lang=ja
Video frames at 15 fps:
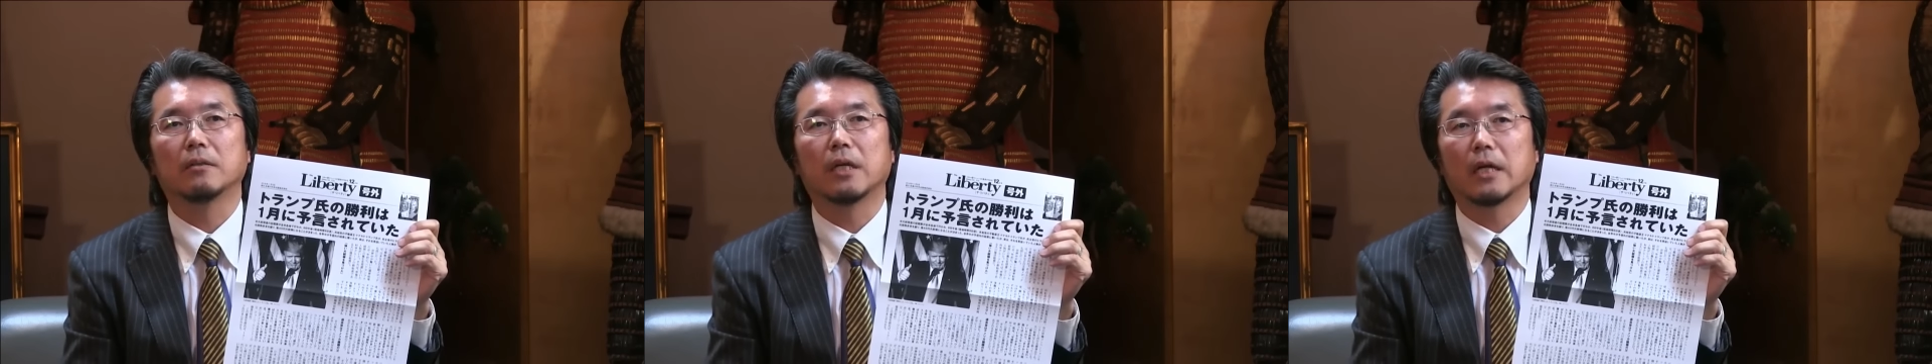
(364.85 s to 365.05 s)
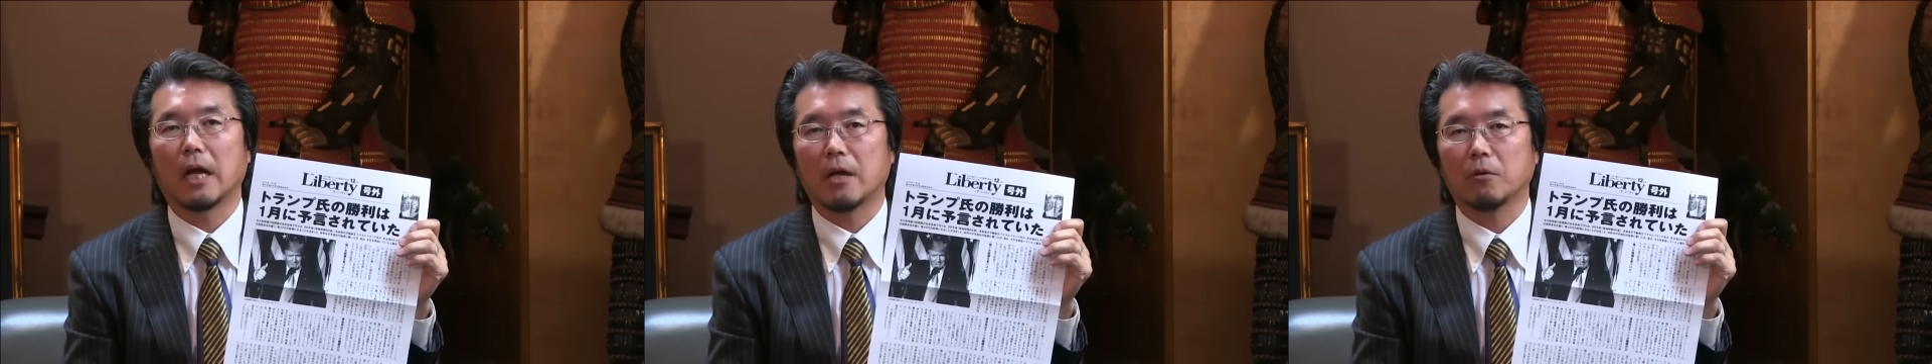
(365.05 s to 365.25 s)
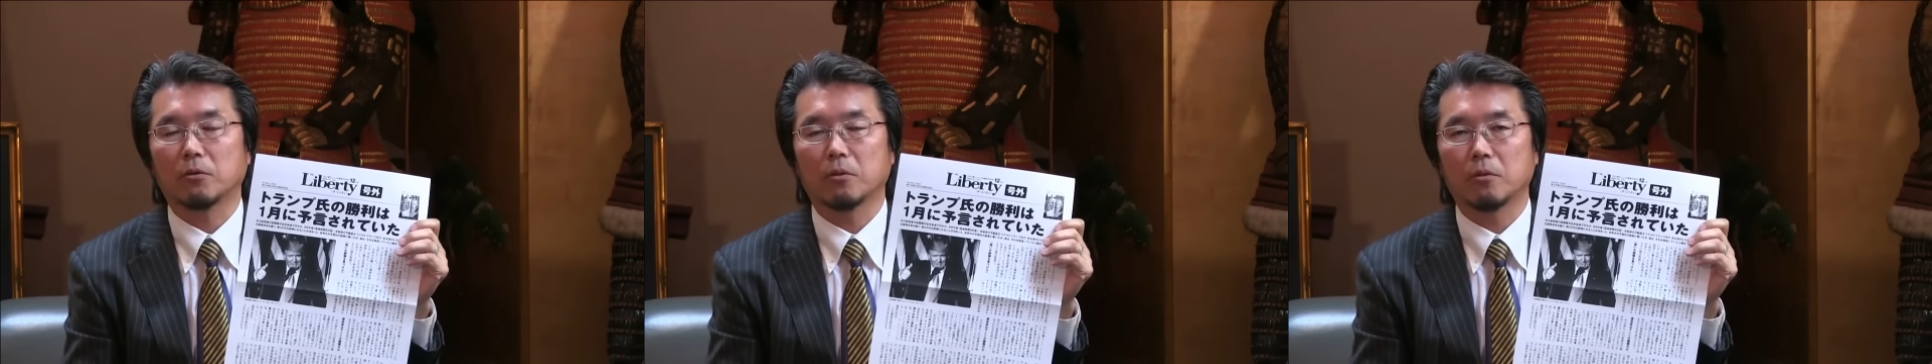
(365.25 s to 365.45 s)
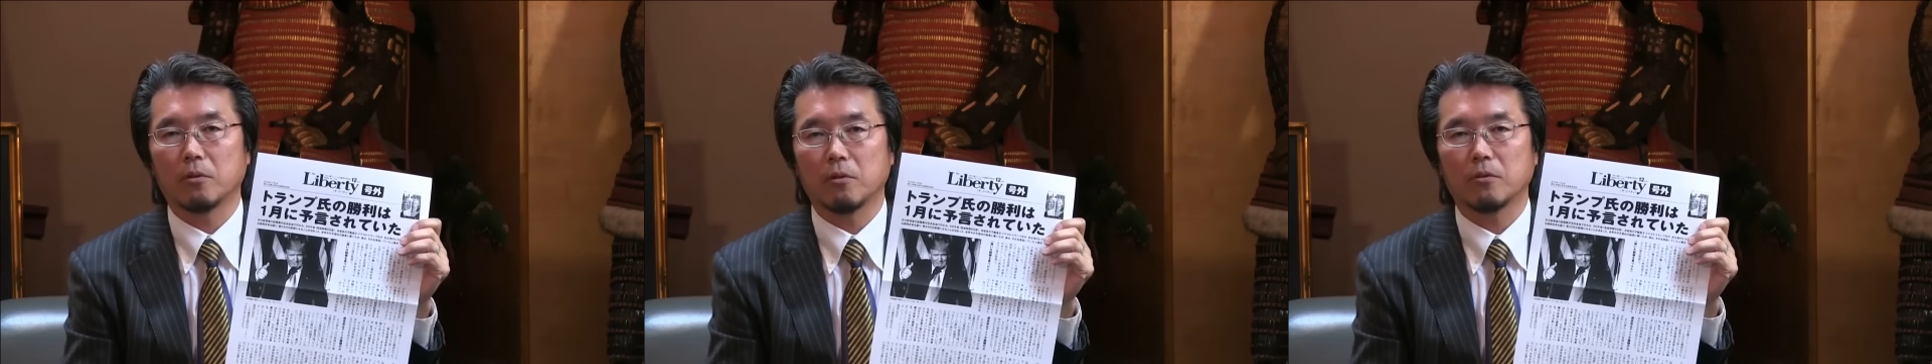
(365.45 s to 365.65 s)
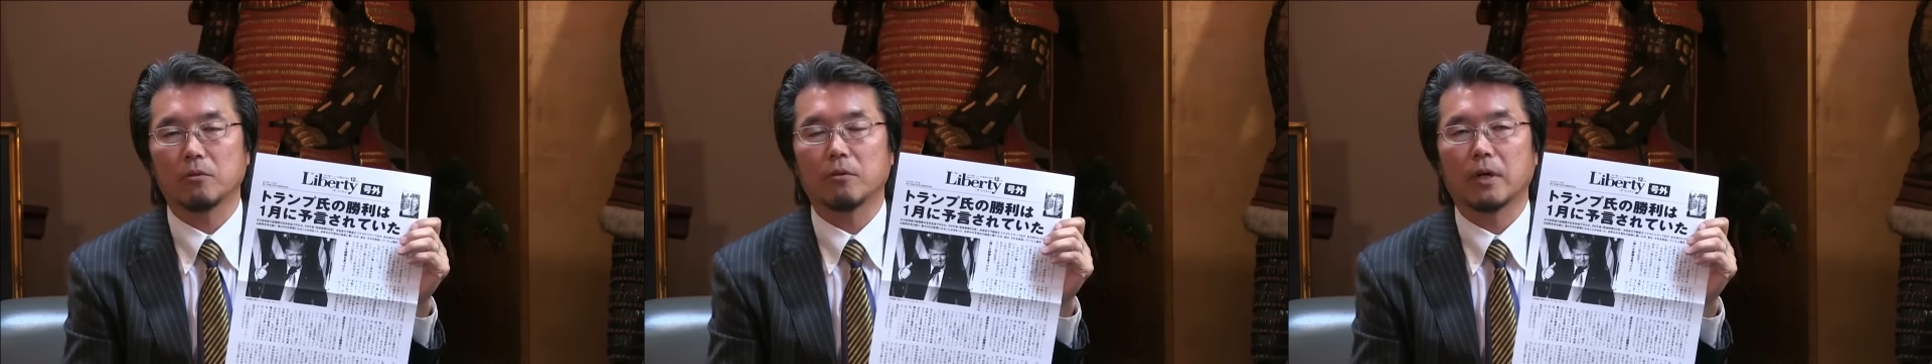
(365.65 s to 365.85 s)
世界をどの
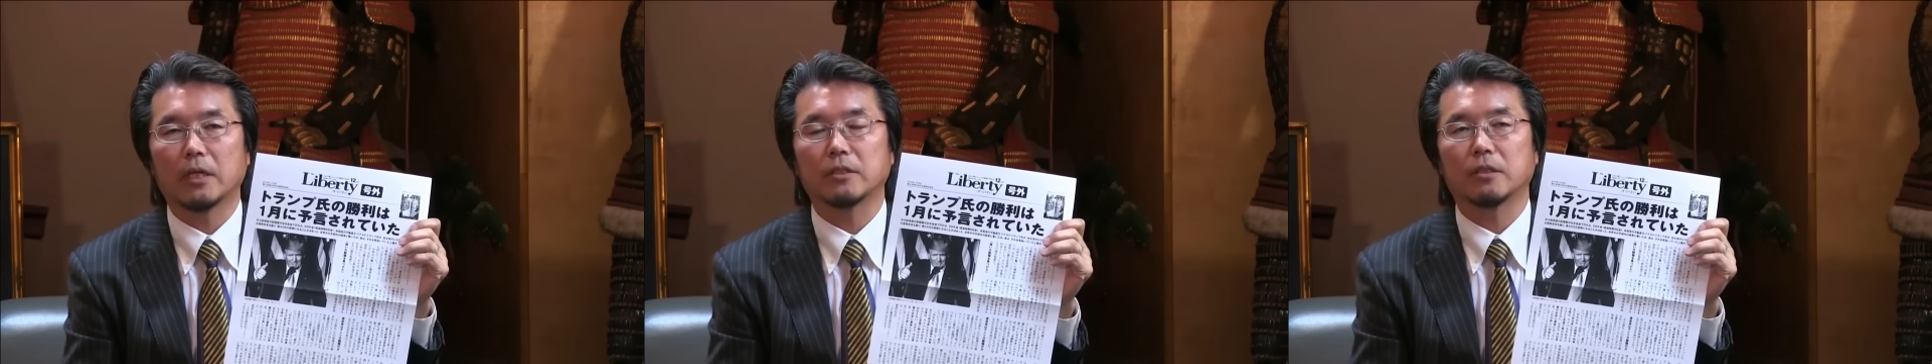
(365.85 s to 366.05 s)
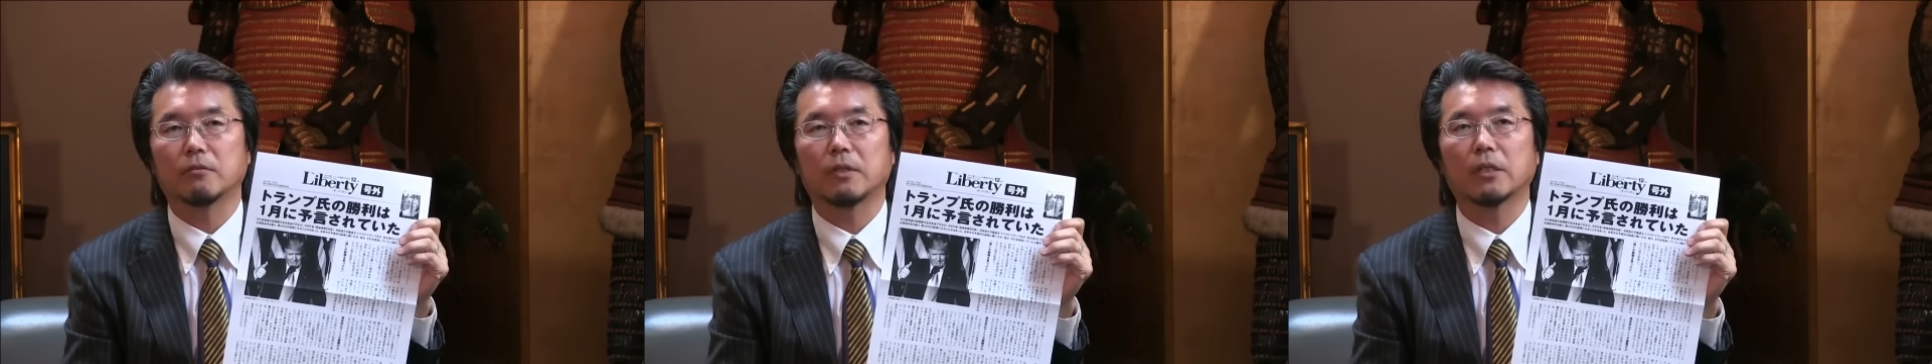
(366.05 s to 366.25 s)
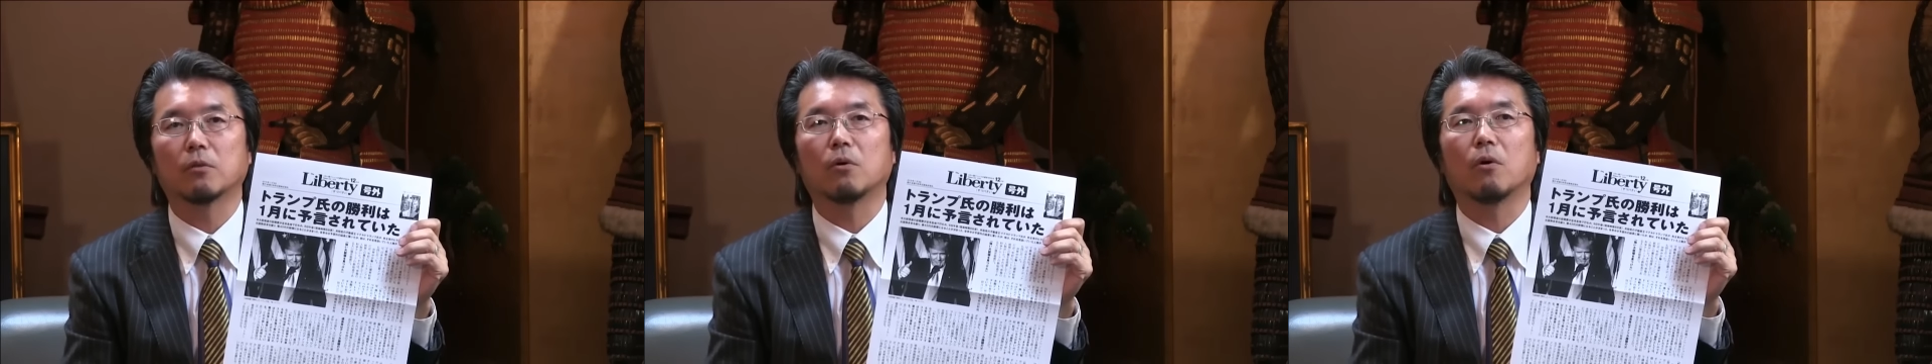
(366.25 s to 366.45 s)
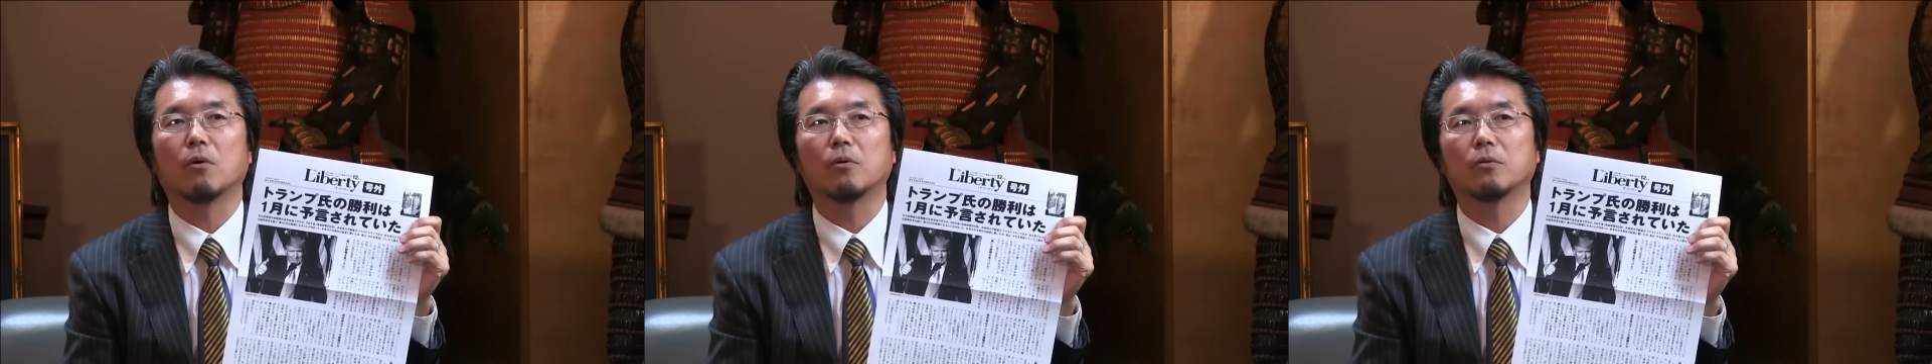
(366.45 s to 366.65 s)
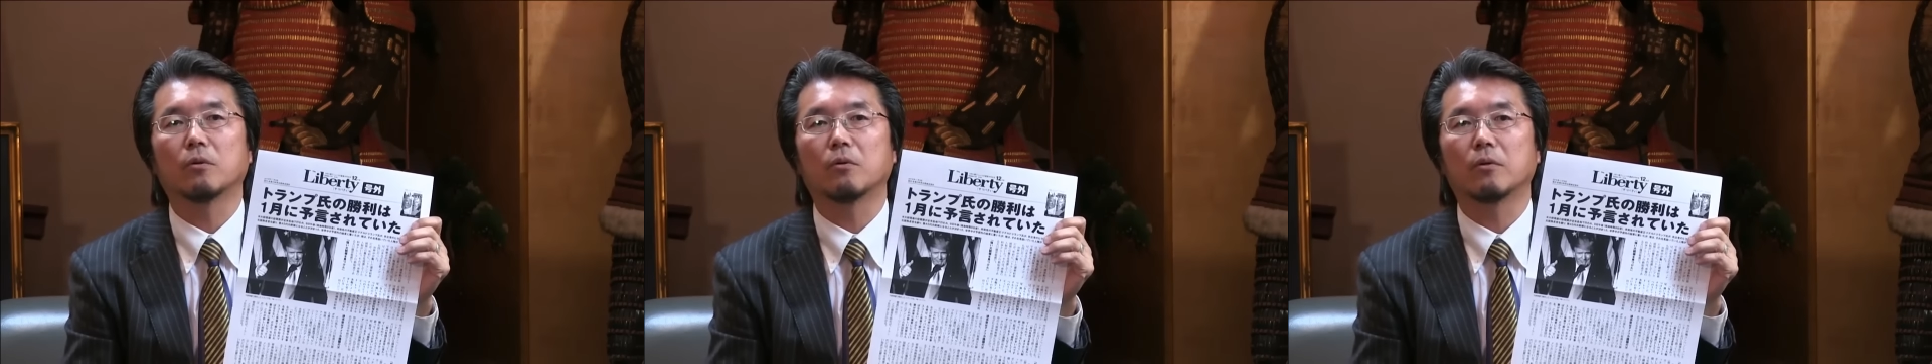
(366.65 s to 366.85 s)
ように動かしていくかと
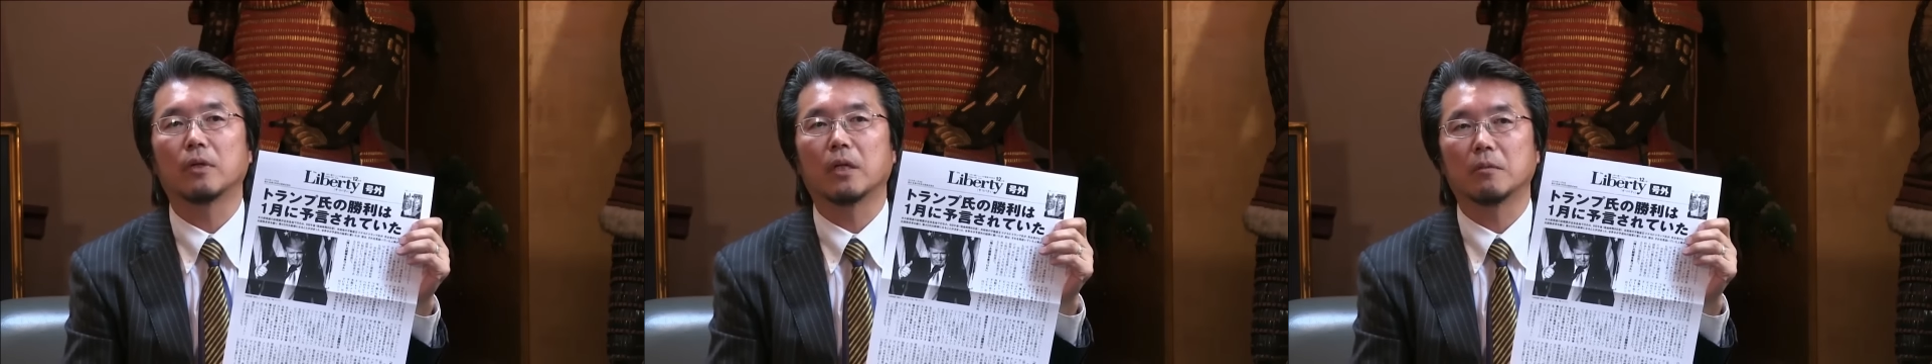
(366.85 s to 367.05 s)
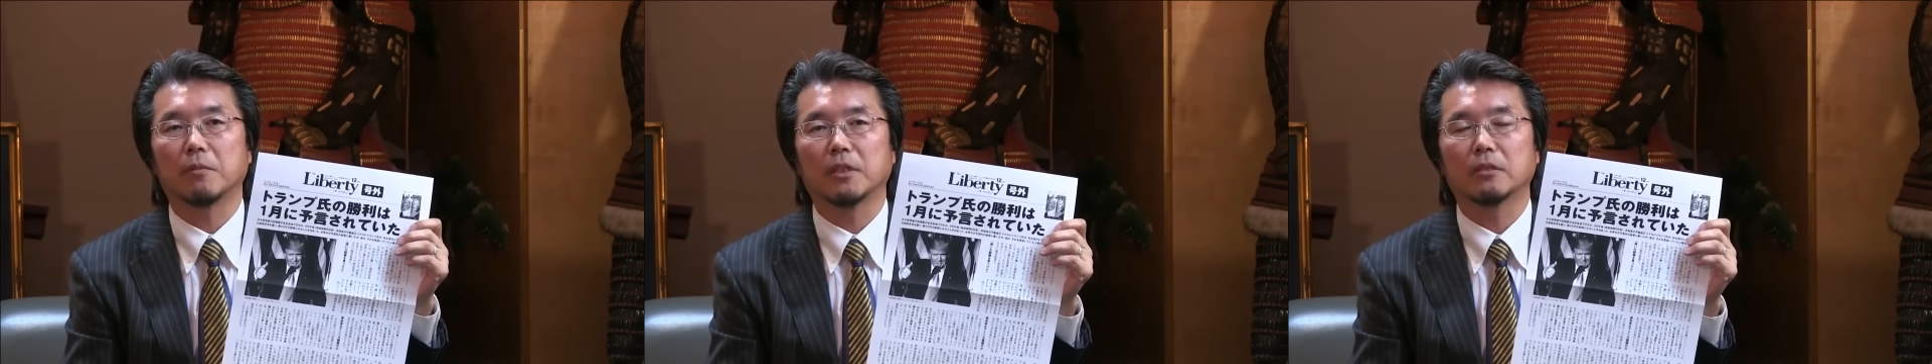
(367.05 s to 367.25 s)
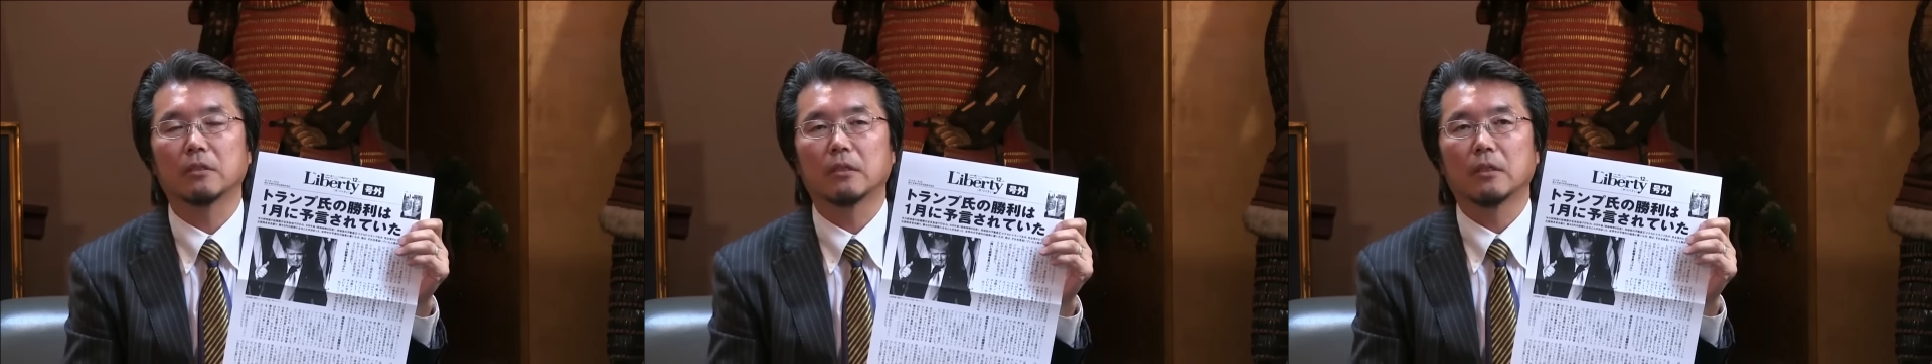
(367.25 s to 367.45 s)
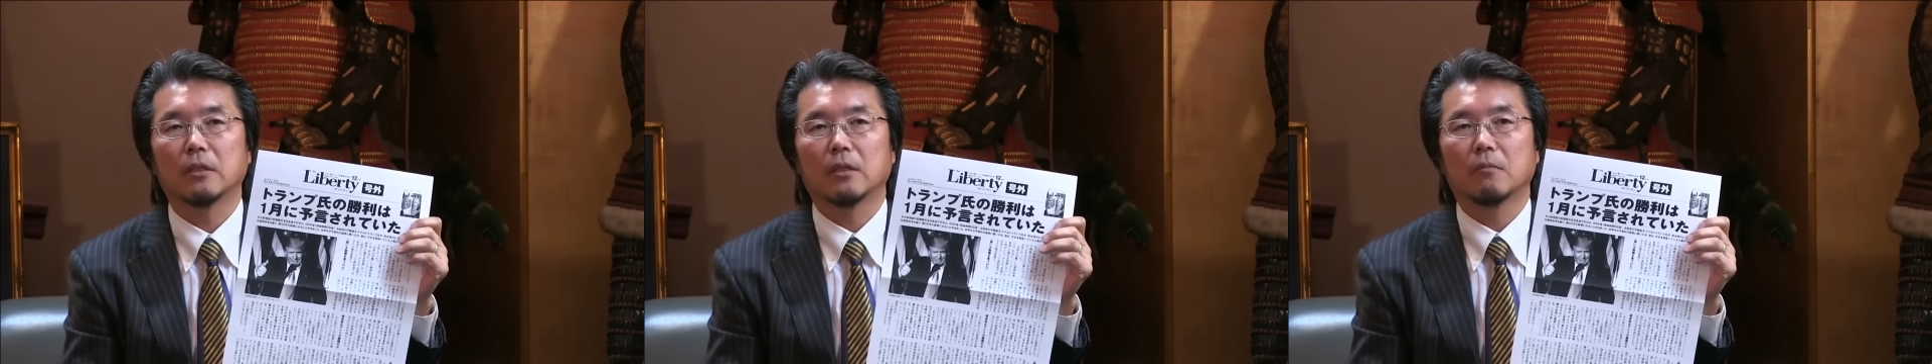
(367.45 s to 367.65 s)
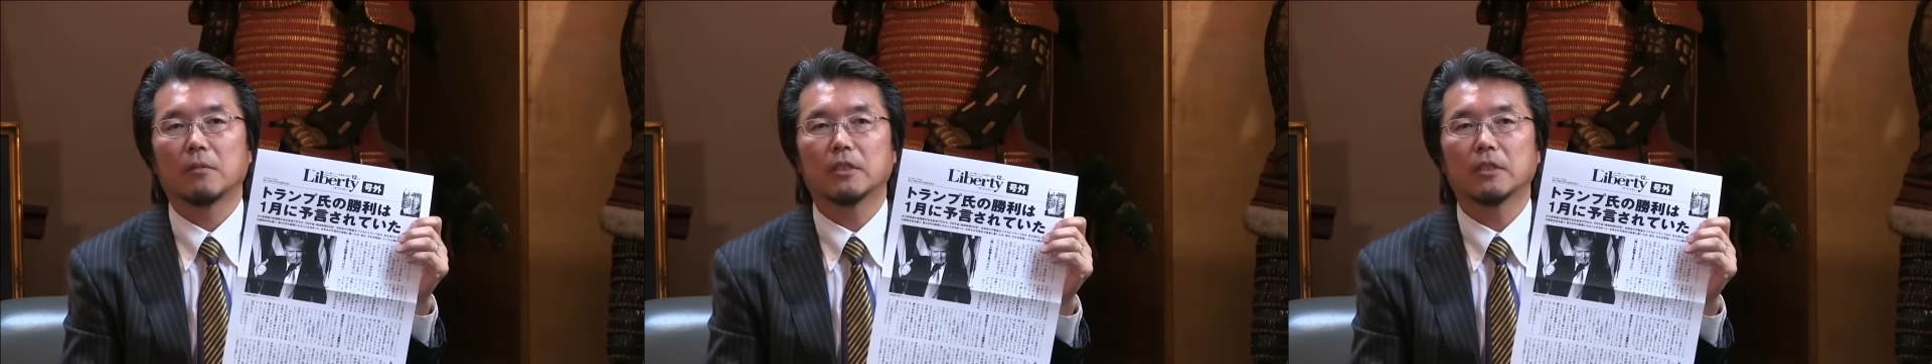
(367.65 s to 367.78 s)
いうところになります。